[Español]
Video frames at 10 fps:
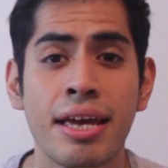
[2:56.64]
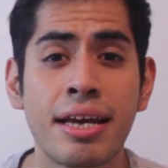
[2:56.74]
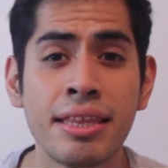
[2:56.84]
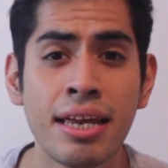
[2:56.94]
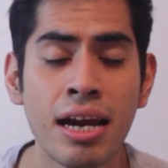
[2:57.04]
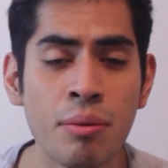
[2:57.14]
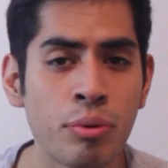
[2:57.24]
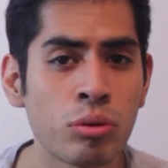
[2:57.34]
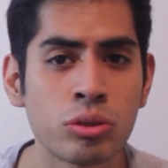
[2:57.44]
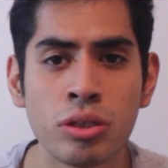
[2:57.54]
En general la
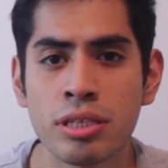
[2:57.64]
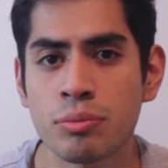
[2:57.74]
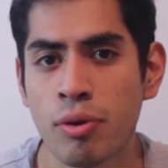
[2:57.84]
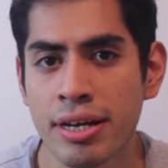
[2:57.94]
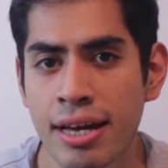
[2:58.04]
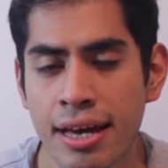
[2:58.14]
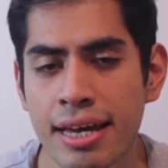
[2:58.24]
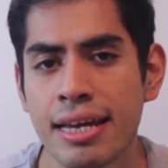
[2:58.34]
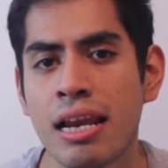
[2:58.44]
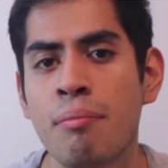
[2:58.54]
producción es buena
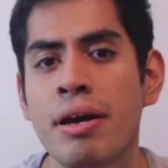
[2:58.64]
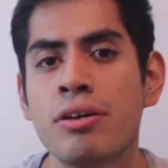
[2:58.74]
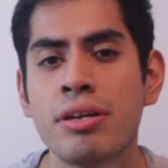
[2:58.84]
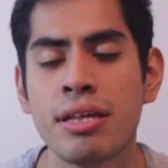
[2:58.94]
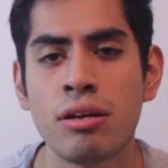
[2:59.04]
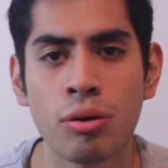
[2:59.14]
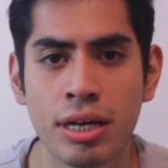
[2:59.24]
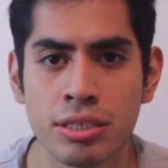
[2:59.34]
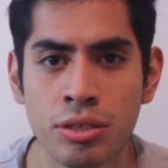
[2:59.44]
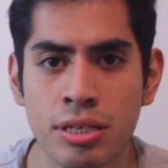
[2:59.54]
y la mayoría de
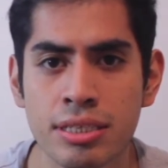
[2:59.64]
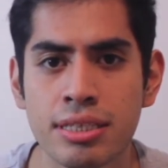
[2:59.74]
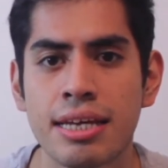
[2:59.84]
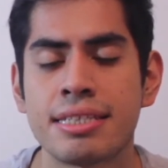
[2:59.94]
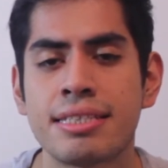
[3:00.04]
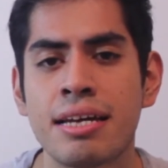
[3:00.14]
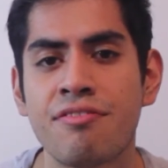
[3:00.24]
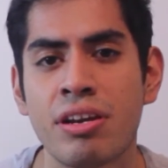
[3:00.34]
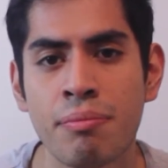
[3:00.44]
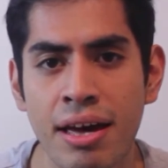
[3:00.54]
locaciones están
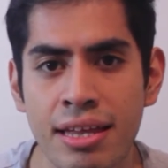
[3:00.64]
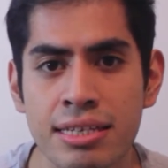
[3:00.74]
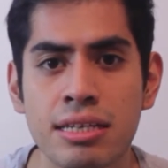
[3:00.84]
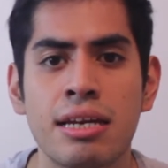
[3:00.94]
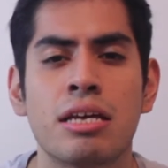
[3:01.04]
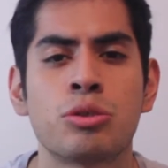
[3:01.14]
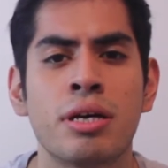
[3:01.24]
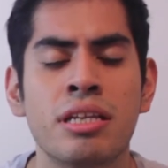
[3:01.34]
filmadas en la Ciudad